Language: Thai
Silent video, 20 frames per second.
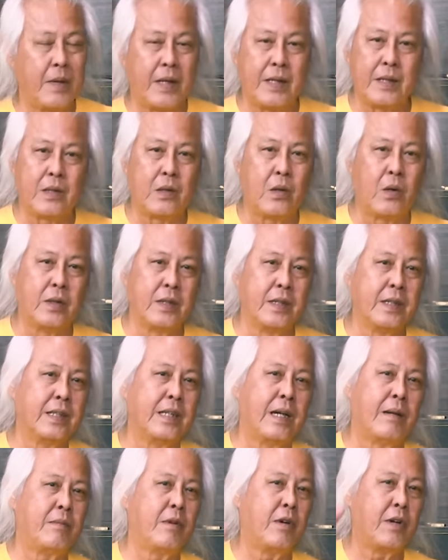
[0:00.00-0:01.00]
เป็นคนที่
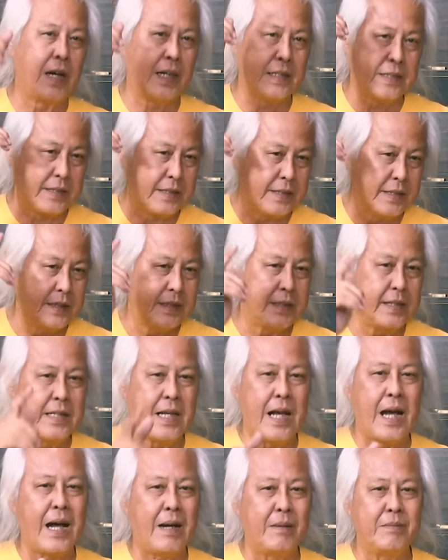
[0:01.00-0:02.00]
ทำห้องอัดศรีส
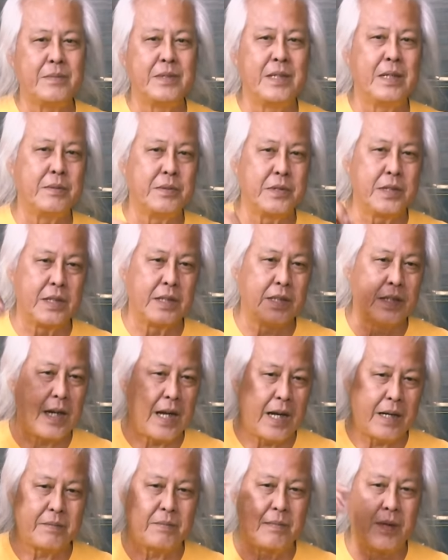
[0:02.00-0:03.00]
ยามยี่สิบสี่
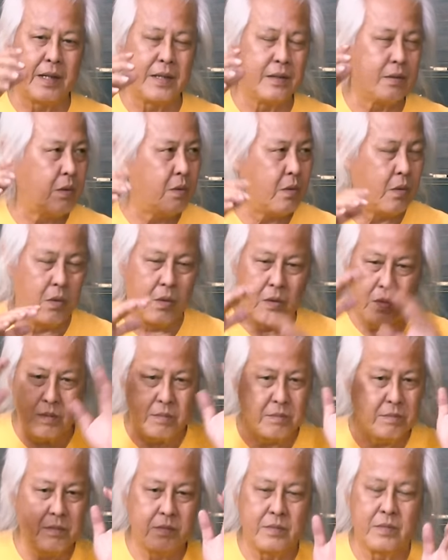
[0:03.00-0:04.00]
แท็กเป็นโอ้โห
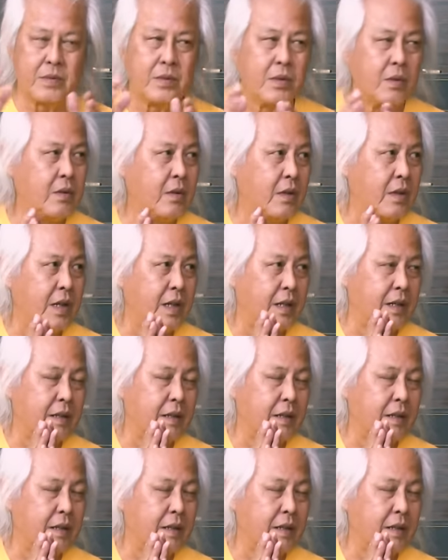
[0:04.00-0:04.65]
ทุกคนเล